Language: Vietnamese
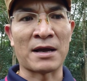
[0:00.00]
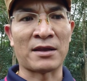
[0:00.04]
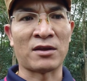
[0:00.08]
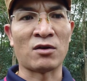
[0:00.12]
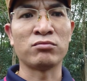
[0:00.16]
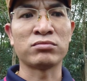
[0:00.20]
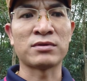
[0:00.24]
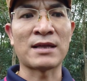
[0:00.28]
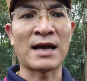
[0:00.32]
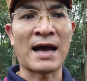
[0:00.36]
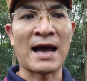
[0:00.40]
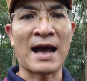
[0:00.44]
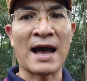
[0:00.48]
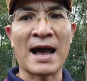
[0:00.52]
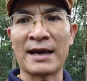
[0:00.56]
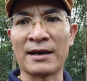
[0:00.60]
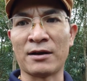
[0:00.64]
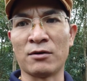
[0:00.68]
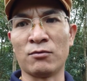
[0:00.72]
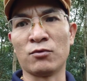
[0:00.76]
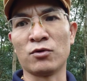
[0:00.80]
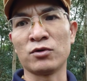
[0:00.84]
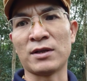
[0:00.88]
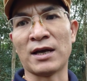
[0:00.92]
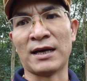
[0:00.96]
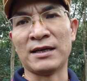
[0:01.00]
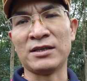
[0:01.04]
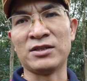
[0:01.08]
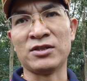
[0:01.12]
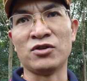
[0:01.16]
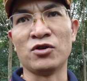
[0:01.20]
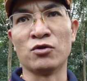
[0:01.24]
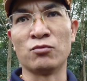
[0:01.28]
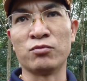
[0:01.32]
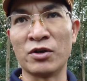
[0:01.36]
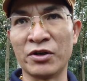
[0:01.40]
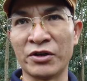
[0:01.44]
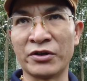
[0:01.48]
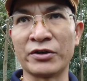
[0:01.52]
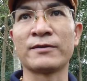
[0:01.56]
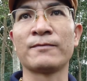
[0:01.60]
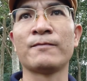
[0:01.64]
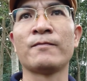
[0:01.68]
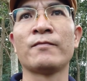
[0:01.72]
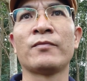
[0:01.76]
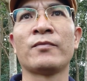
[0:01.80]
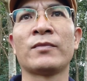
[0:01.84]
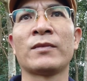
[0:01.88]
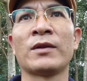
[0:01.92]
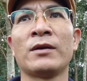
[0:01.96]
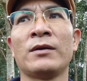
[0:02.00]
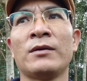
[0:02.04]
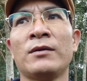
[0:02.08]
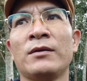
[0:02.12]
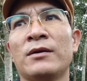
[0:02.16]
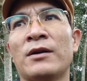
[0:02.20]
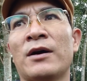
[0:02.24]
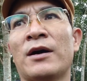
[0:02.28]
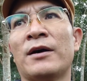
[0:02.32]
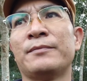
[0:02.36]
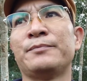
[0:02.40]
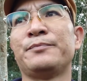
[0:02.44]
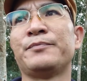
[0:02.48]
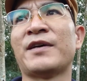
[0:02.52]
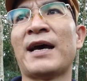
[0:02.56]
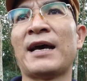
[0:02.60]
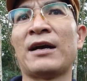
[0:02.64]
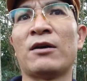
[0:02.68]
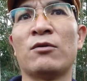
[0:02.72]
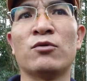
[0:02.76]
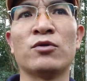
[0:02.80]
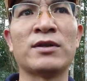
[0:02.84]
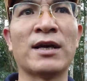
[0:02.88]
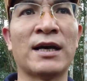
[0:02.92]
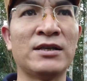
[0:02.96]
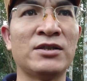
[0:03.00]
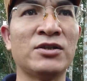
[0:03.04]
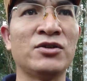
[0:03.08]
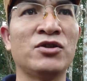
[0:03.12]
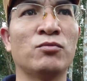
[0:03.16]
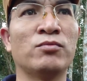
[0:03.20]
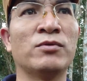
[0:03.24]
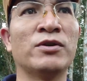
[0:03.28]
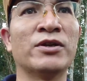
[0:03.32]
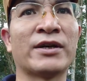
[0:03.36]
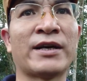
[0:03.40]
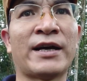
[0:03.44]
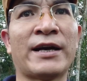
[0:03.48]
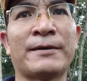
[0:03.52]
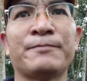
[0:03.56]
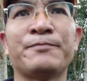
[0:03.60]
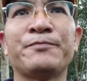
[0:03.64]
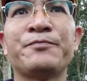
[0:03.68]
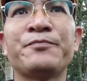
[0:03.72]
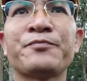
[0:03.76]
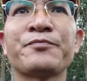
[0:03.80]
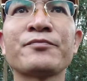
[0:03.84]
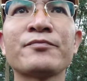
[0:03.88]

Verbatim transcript: mà chúng ta ai cũng có thể sử dụng được đó ai cũng có thể sử dụng được ha